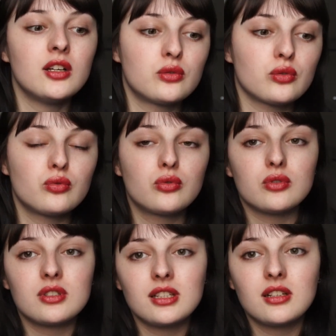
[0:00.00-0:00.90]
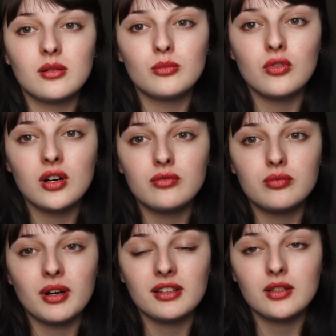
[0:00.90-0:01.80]
Surtout que si, comme moi, vous
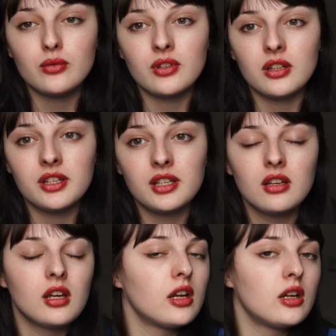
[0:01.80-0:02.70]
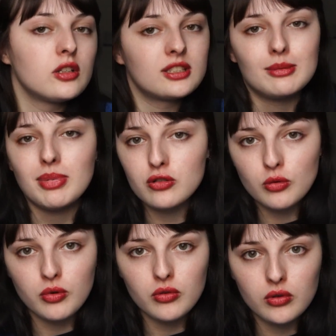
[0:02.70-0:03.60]
partez une année, c'est pas
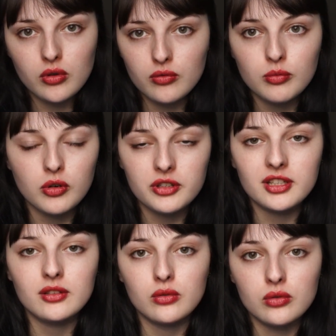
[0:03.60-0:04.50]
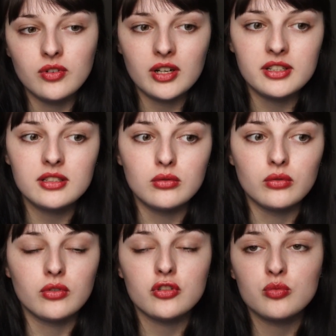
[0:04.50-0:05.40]
surprenant que vous preniez deux valises,
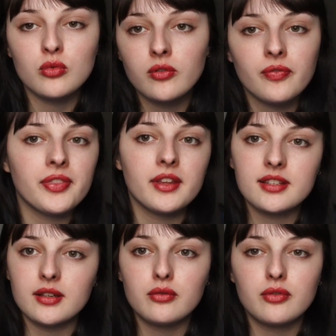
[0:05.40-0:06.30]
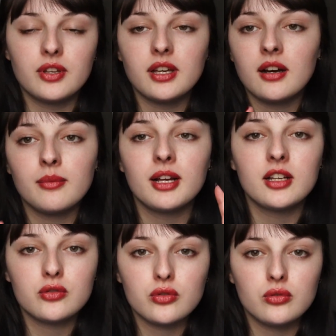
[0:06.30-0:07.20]
donc franchement, ça vous fait un
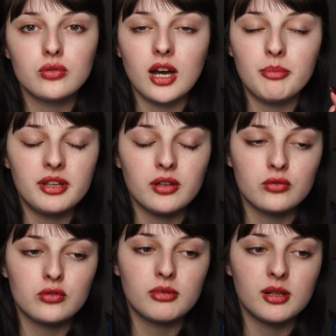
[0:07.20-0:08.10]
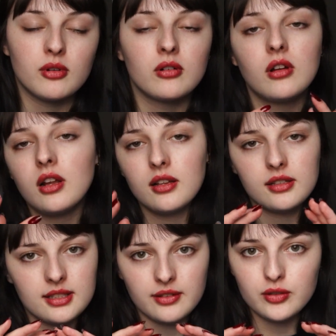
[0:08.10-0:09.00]
bagage sur deux à payer en supplément,
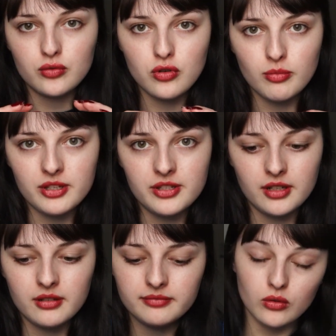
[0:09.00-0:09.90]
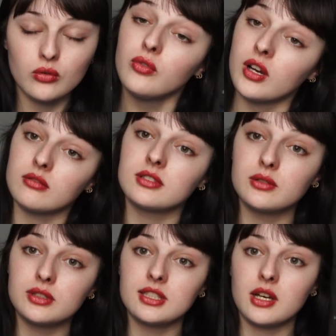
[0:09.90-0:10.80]
ça fait toujours plaisir. Donc voilà, c'est
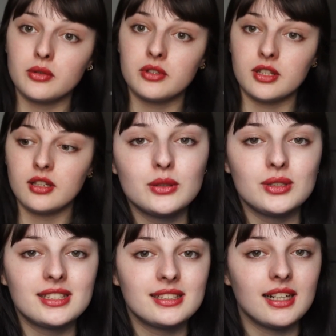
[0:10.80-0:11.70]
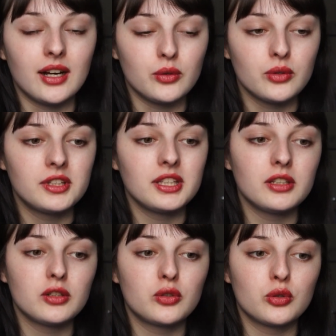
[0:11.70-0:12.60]
aussi à noter. Aussi à
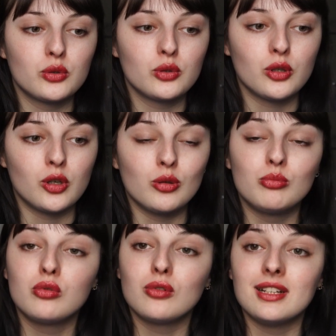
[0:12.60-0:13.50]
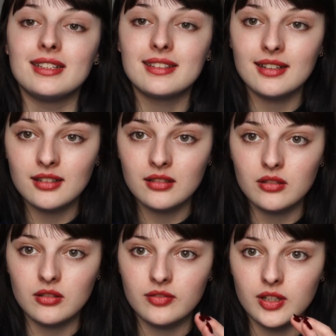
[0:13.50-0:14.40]
noter que euh, pour les trains
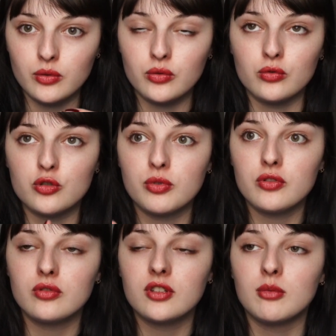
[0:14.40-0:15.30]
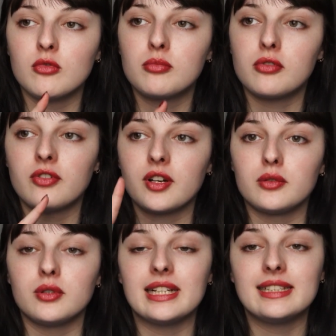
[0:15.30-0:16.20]
en Finlande, donc je pense notamment pour faire
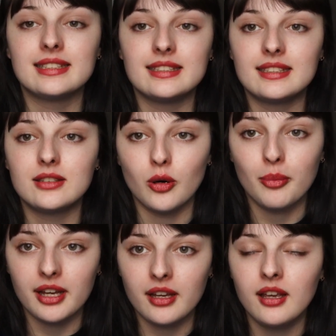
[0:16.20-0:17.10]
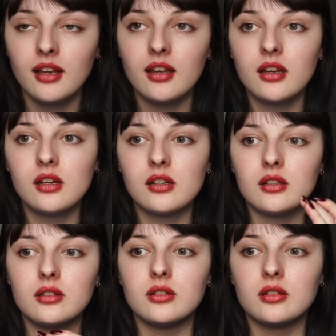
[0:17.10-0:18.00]
le Helsinki tempéré,
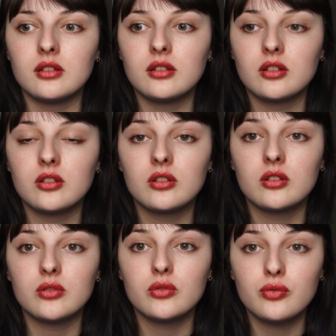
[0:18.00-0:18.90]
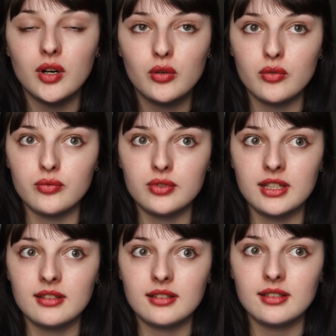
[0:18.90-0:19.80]
euh, une fois que vous
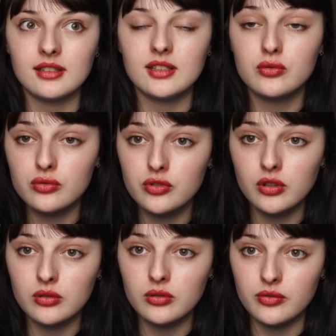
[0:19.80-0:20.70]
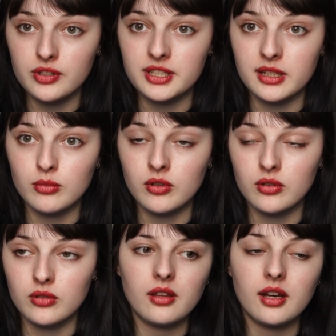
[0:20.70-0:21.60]
êtes étudiant officiellement
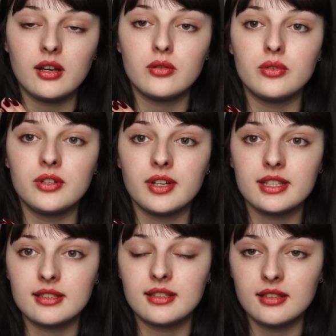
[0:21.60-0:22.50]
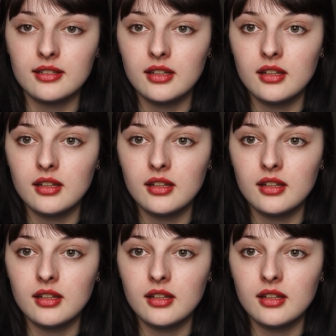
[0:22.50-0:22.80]
euh, à l'université